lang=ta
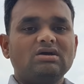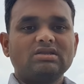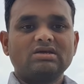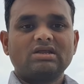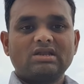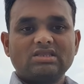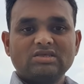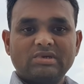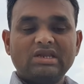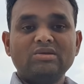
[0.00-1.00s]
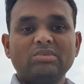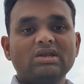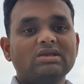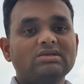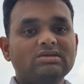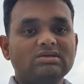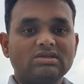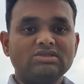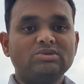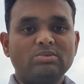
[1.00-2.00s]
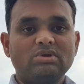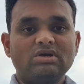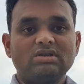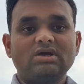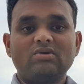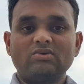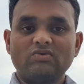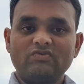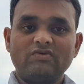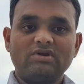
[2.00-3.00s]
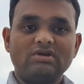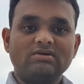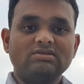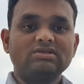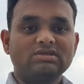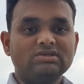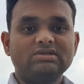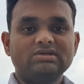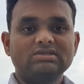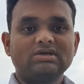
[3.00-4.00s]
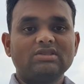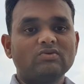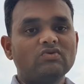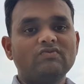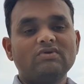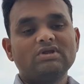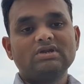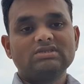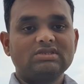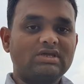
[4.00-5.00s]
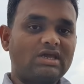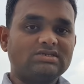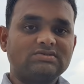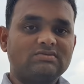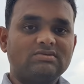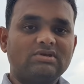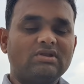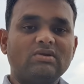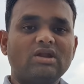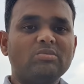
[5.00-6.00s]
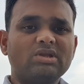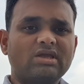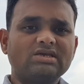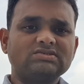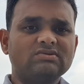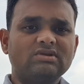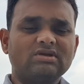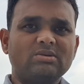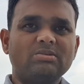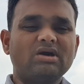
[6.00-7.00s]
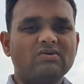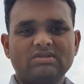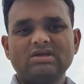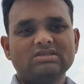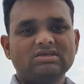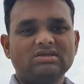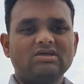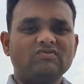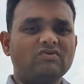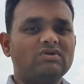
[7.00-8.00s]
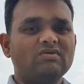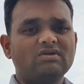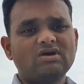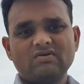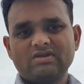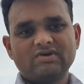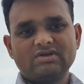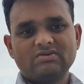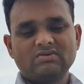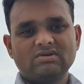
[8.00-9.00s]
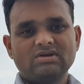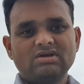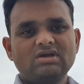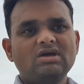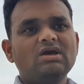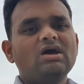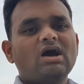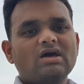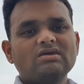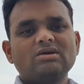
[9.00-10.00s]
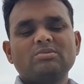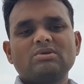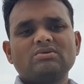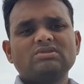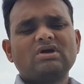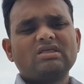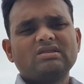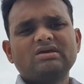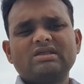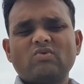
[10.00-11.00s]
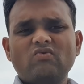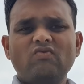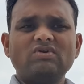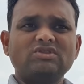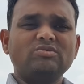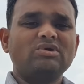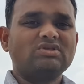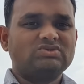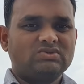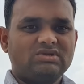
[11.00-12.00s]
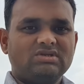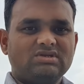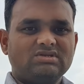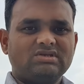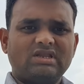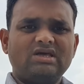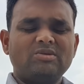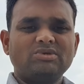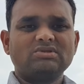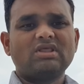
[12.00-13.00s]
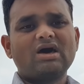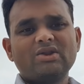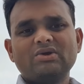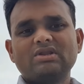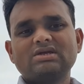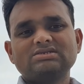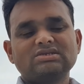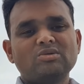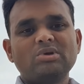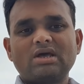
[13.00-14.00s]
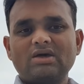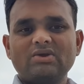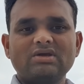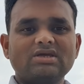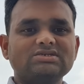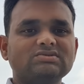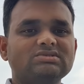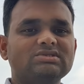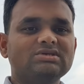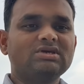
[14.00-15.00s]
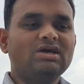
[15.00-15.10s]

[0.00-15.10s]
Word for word: இருக்கிற எல்லாத்தையும் க்ளீன் பண்ணிவிட்டு இருந்துட்டு போனார் அவர் குரு ஃபோட்டோ வந்து இன்னும் இருக்குது அந்த குரு ஃபோட்டோ எடுத்தது கேசவன் என்னோடய நண்பன் கேசவன் இருக்காப்புல அவர் தான் எடுத்தார் அந்த ஃபோட்டோ வேணால் அவர்கிட்ட வாங்கிக்குவாங்க அதுக்கப்புறம் வந்து அதில் இருக்கிற ஒவ்வொருத்தருமே தான் சொல்கிறேன் நான் எல்லாருமே சொல்கிறேன் ஆரோக்கியராஜ் நண்பர் ஆரோக்கியராஜ் வந்து